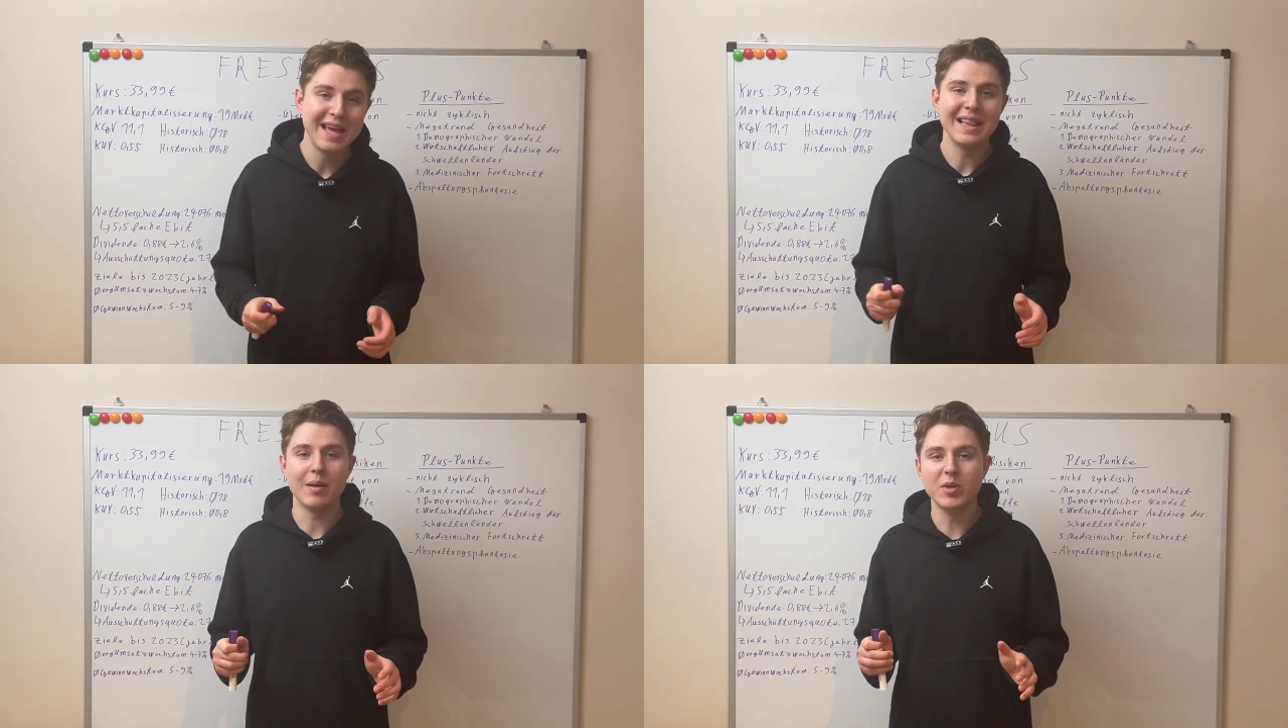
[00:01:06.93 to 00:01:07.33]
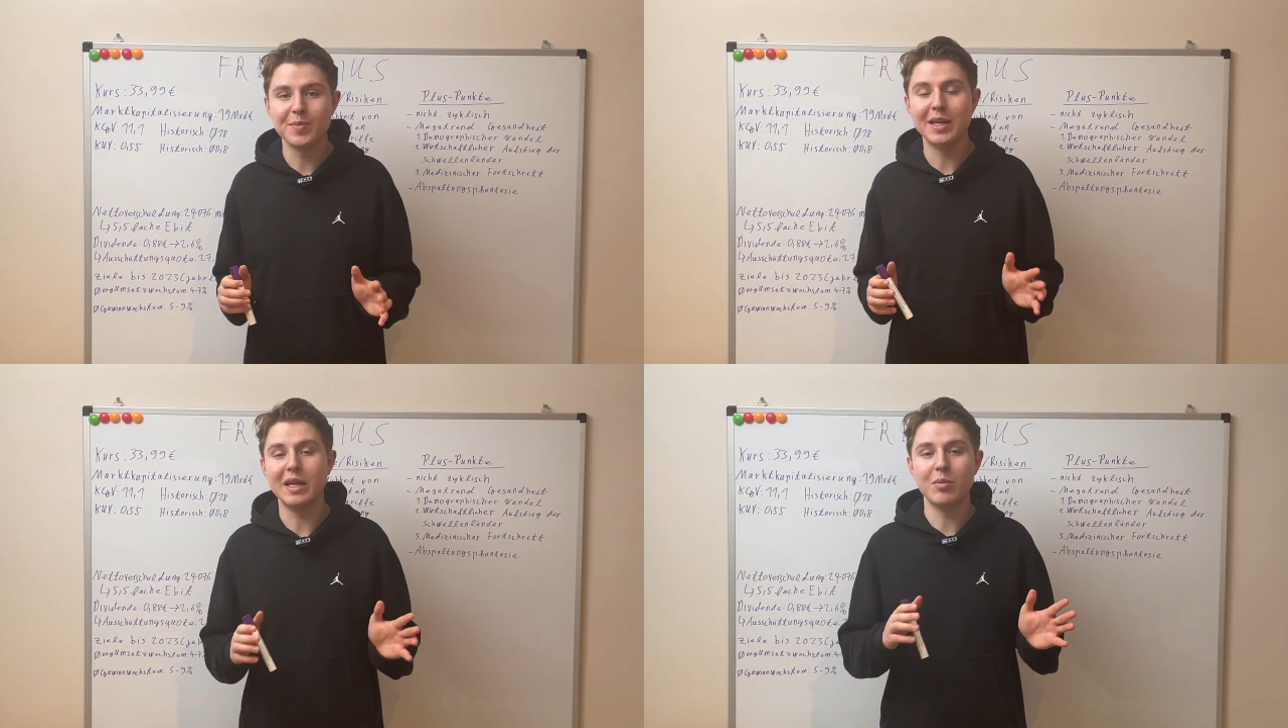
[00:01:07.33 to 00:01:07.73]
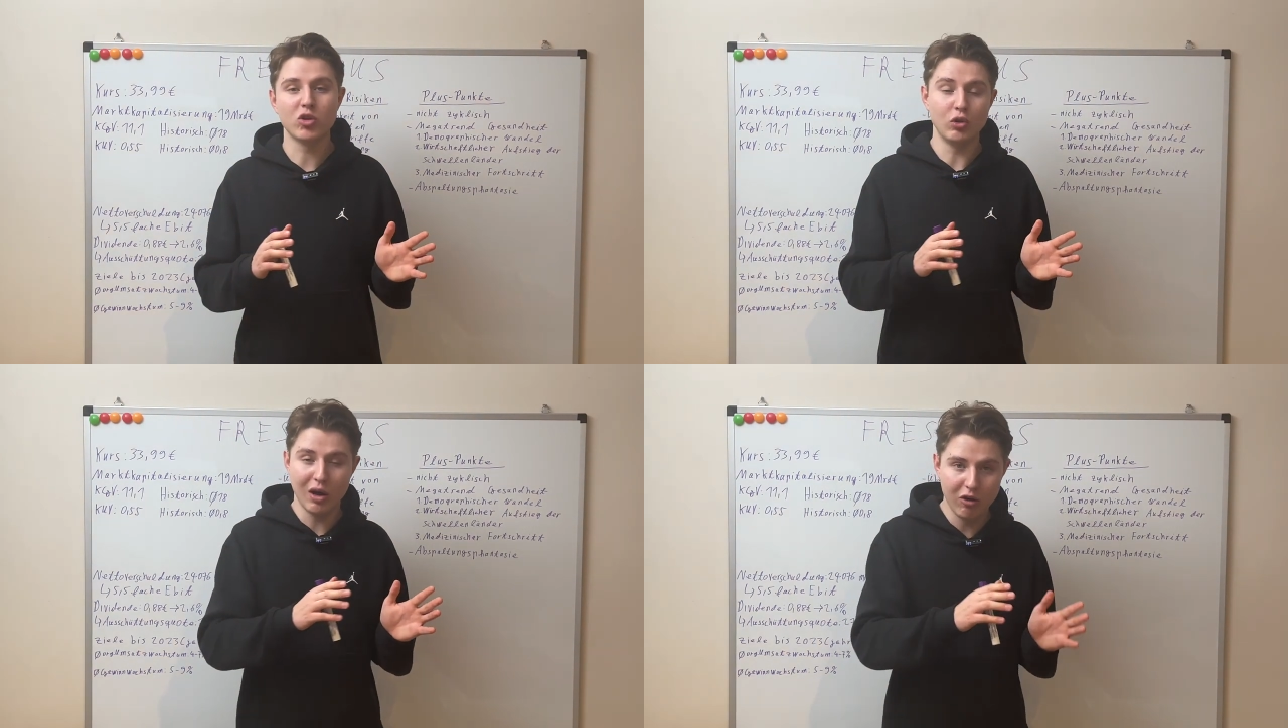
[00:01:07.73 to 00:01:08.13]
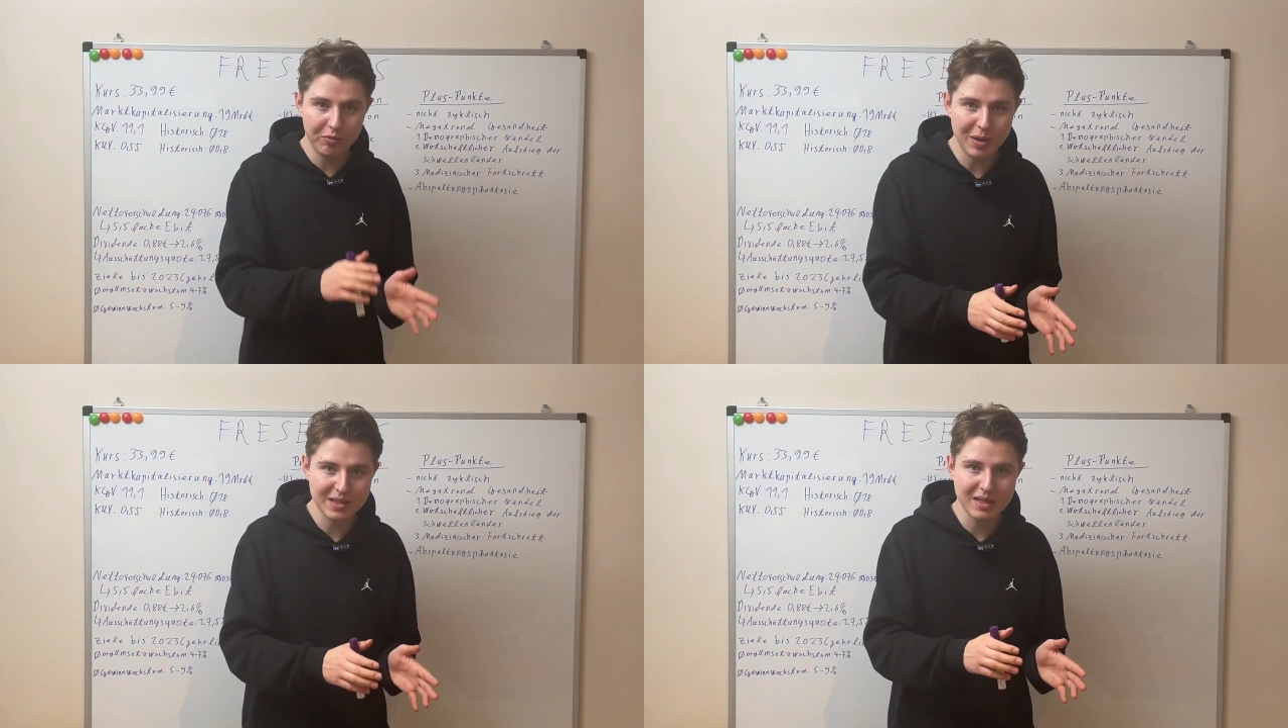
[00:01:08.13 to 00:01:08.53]
da muss man dann immer schon
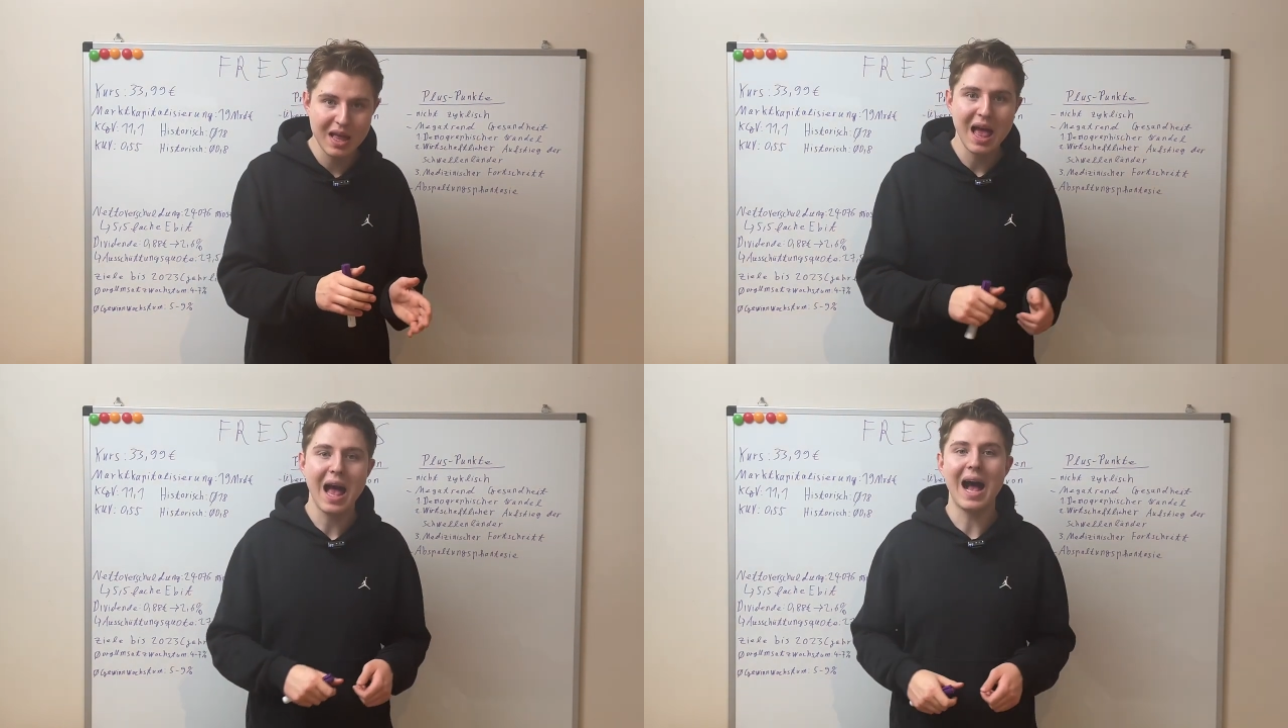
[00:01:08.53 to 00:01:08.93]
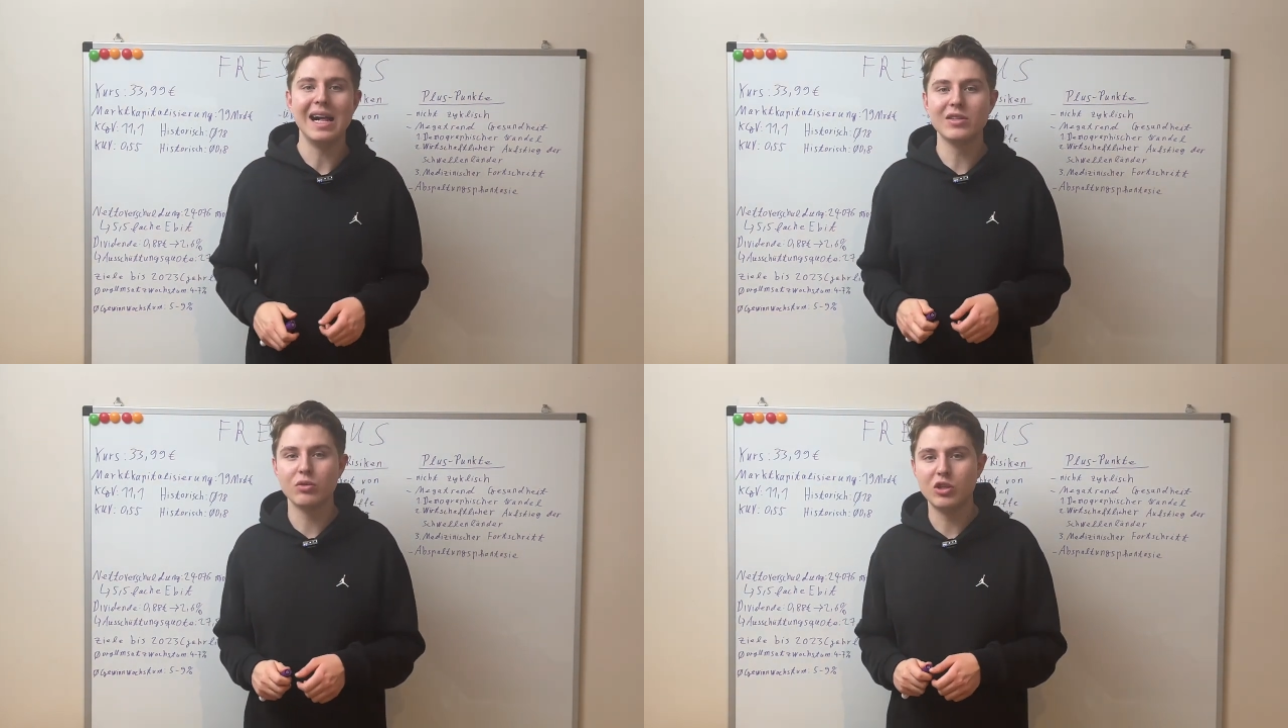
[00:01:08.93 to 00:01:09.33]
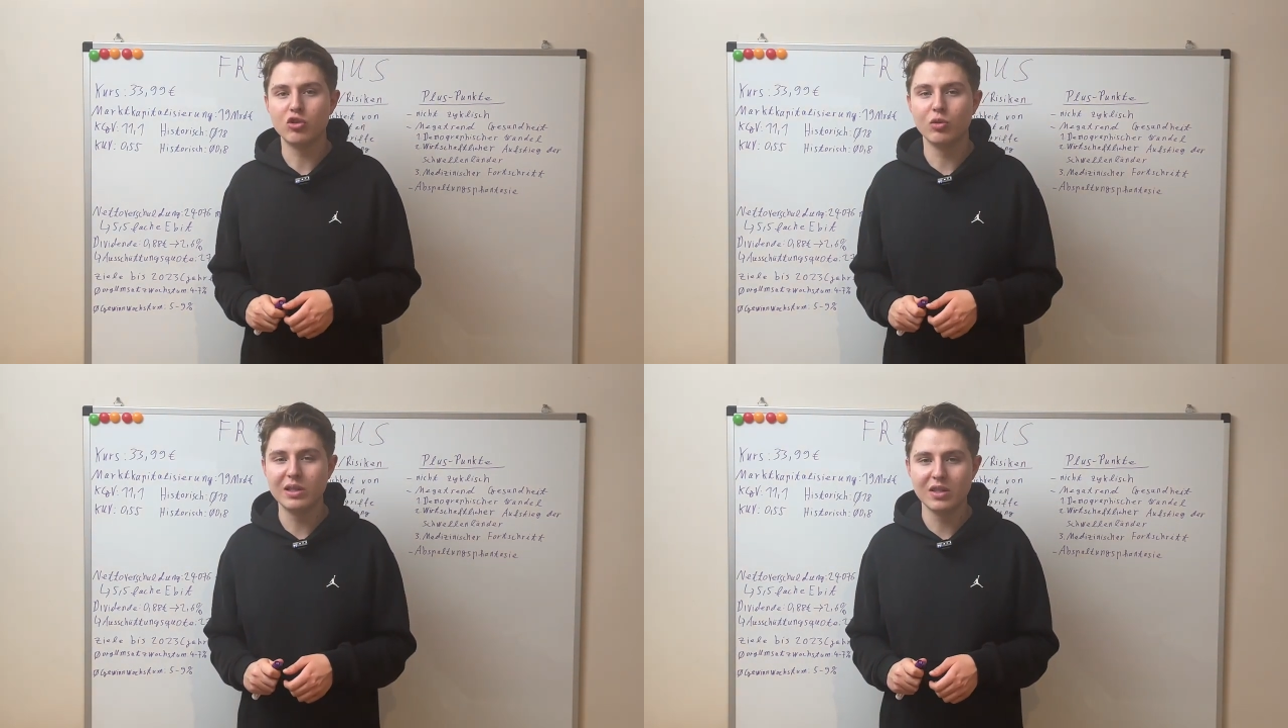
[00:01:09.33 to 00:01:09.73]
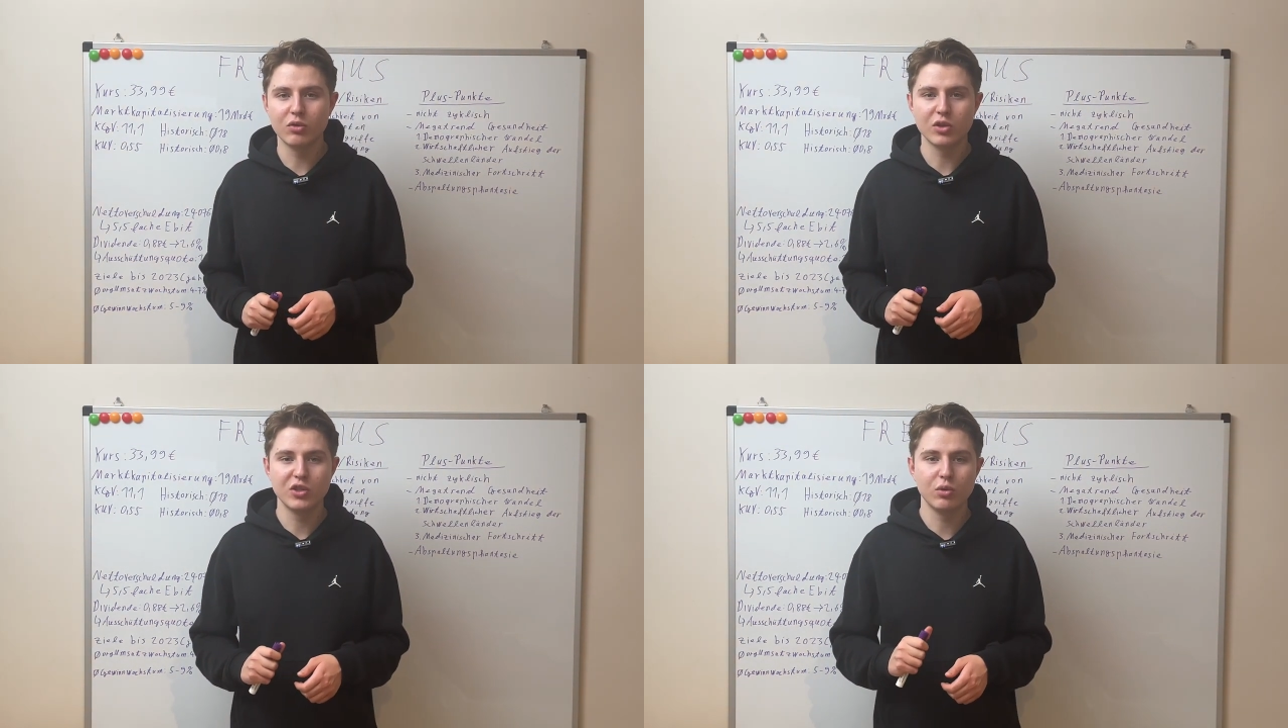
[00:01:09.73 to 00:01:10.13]
aufpassen. Also die
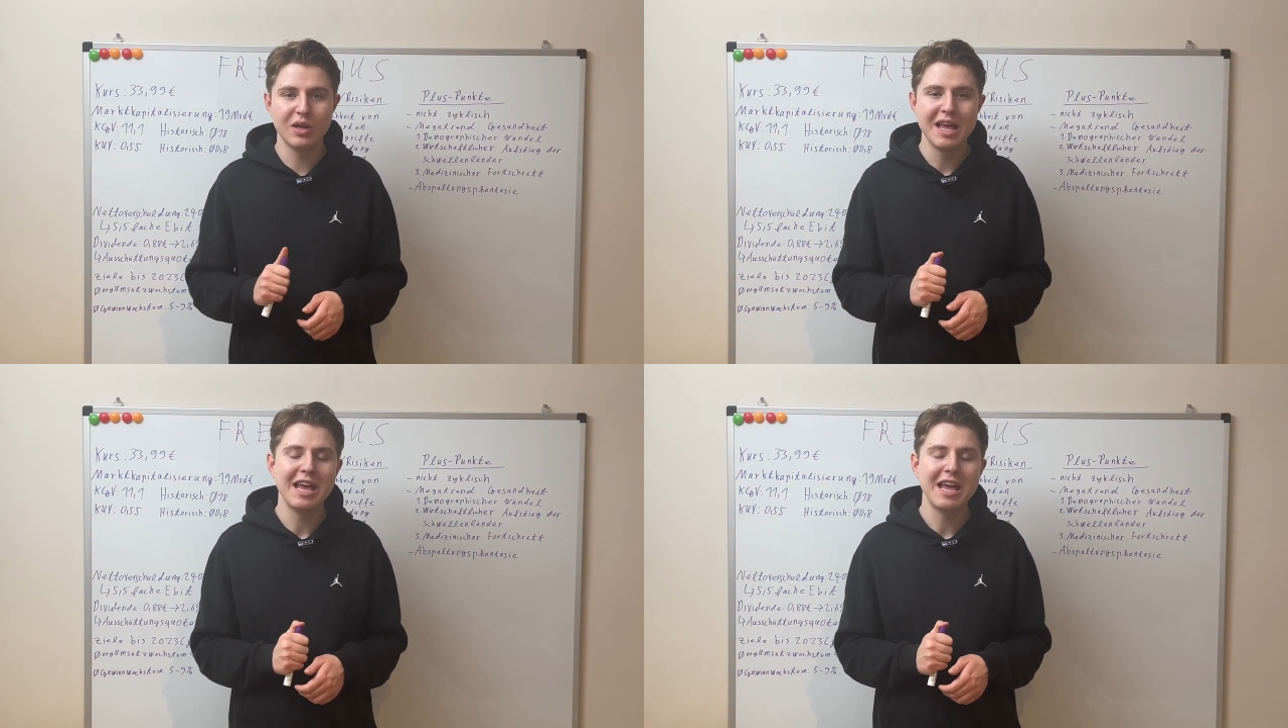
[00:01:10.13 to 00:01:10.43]
Schuldensituation,